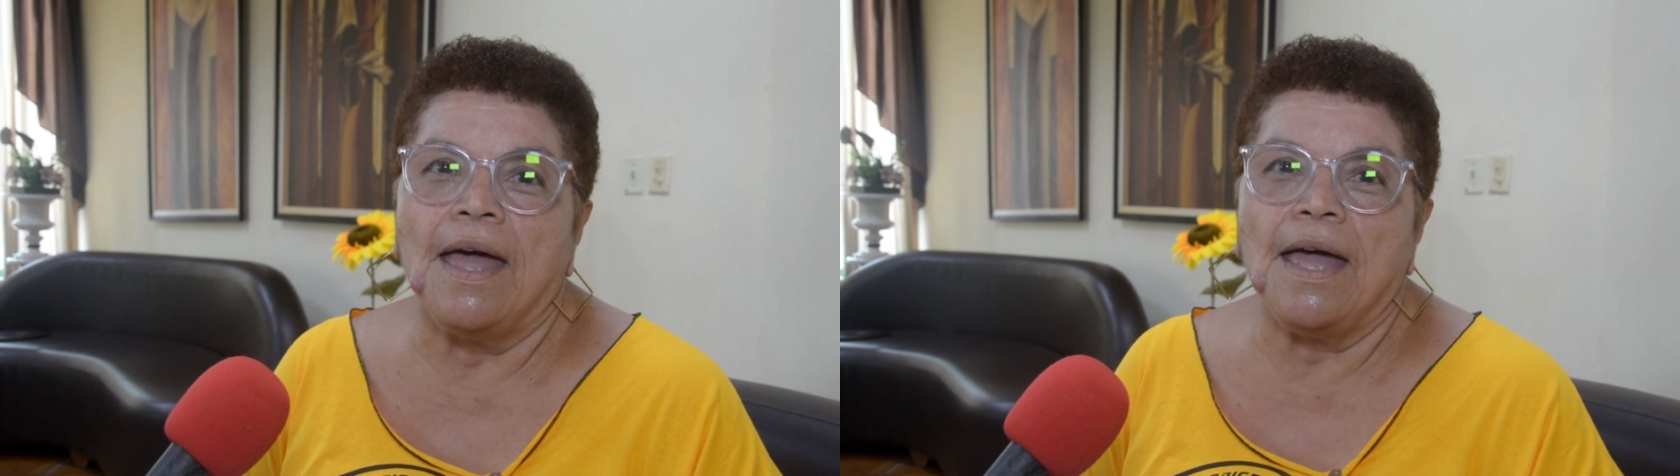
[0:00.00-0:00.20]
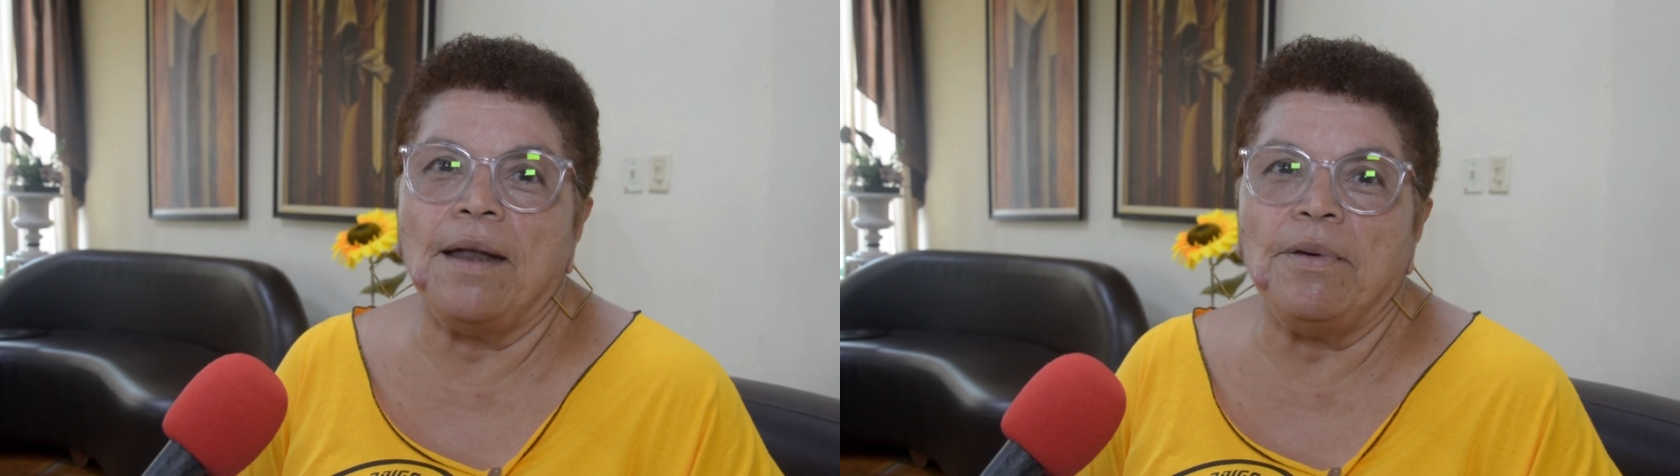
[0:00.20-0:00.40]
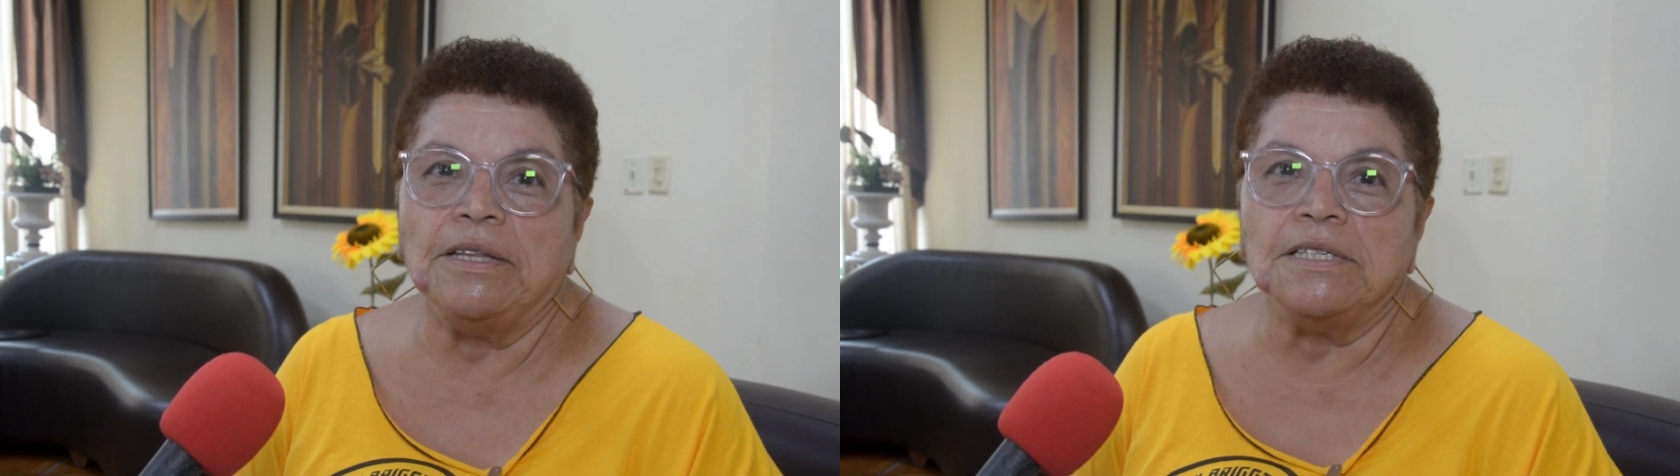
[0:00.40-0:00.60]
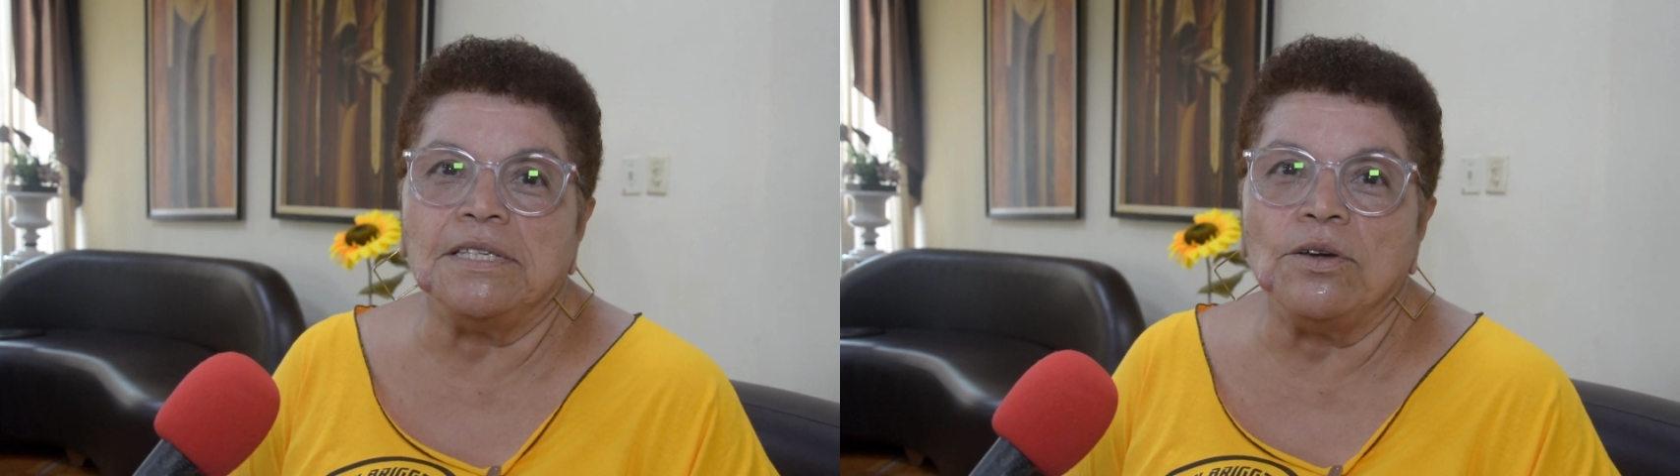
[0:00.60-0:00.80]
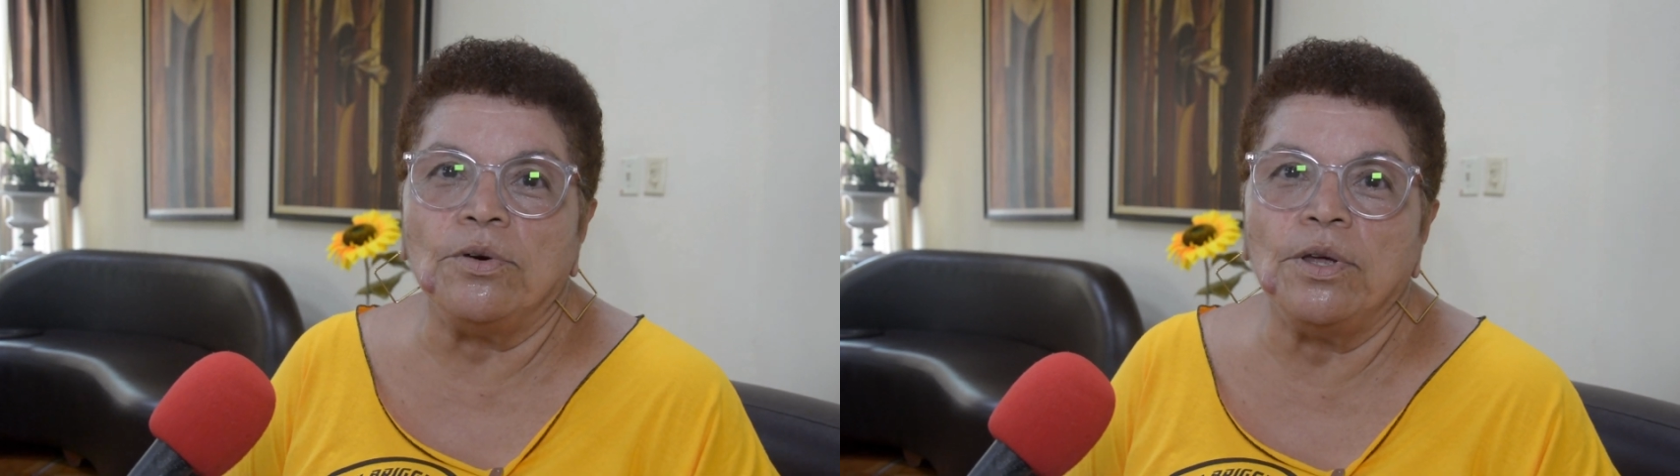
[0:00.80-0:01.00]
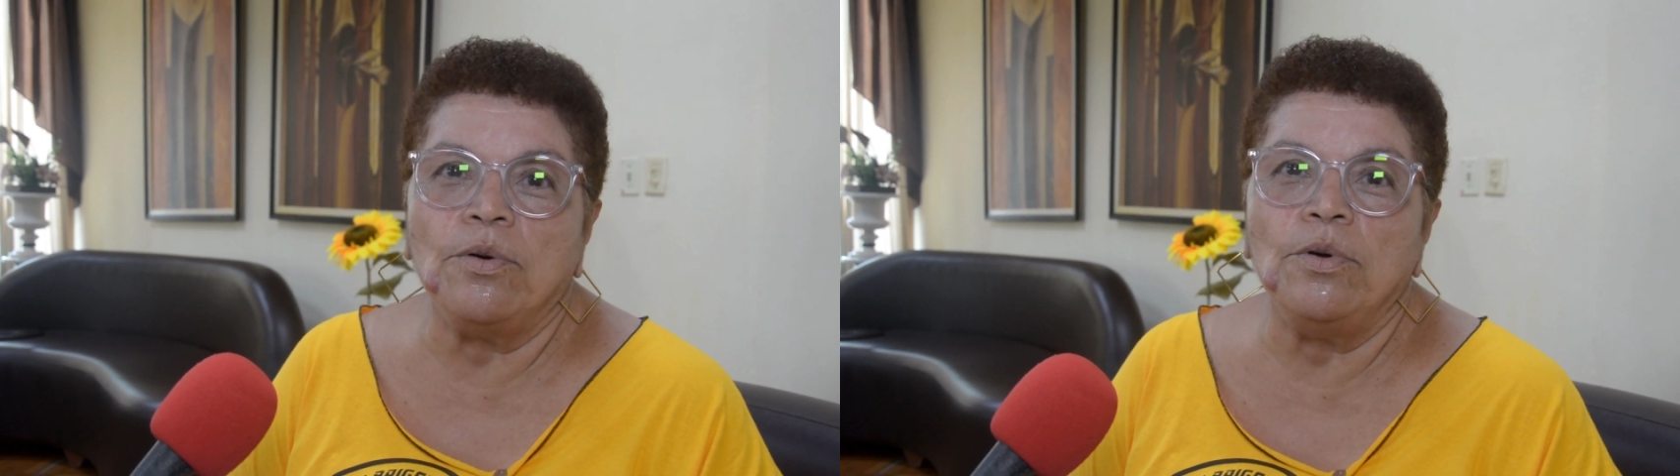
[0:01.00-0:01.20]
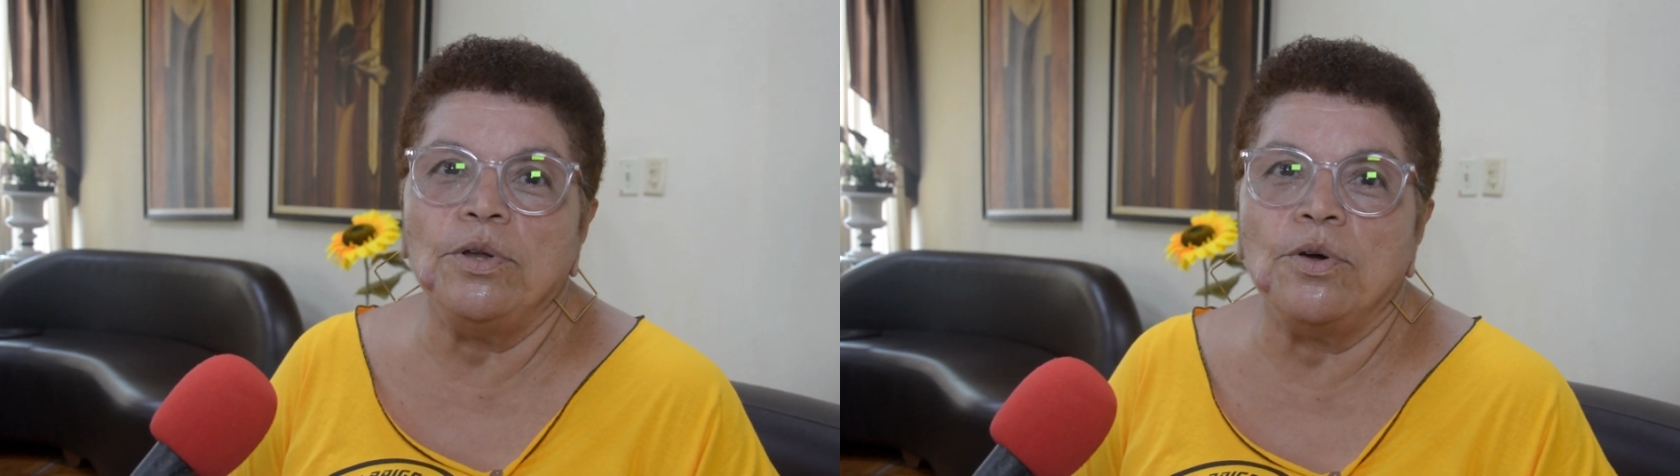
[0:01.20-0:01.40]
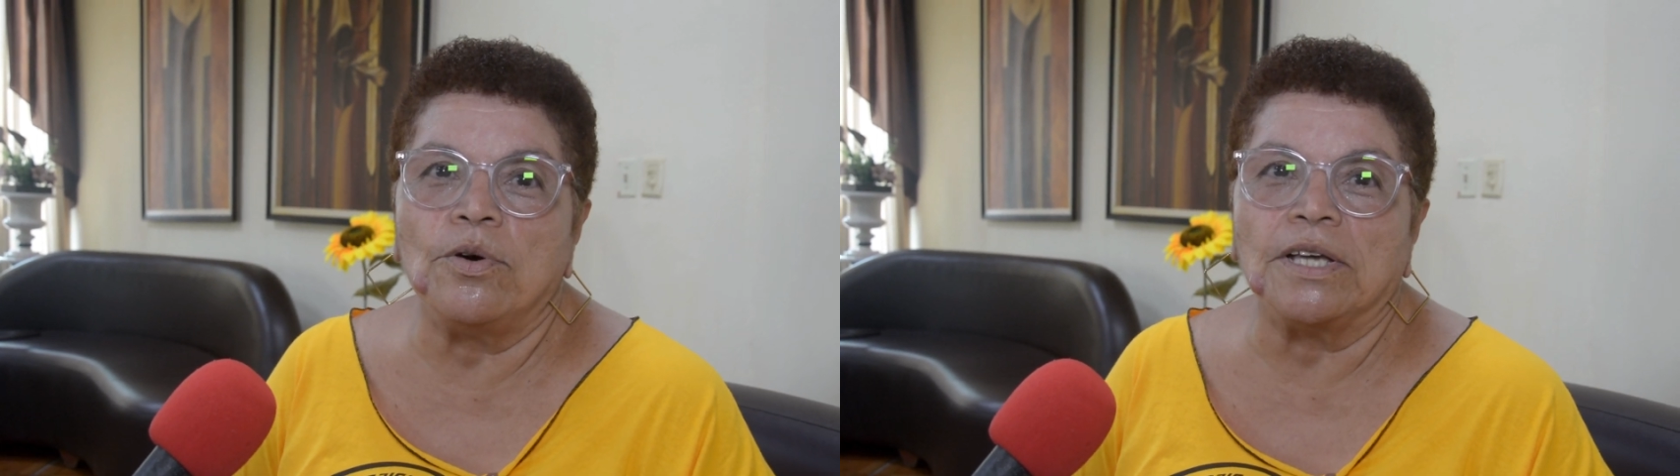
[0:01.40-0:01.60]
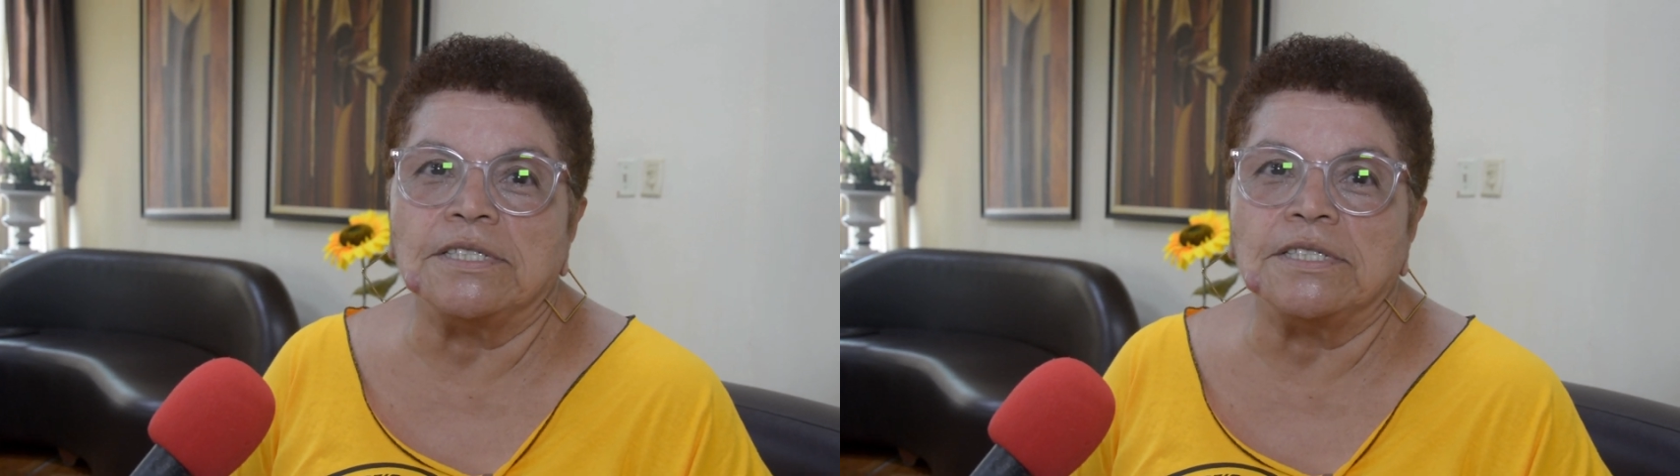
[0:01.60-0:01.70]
el 25 de julio,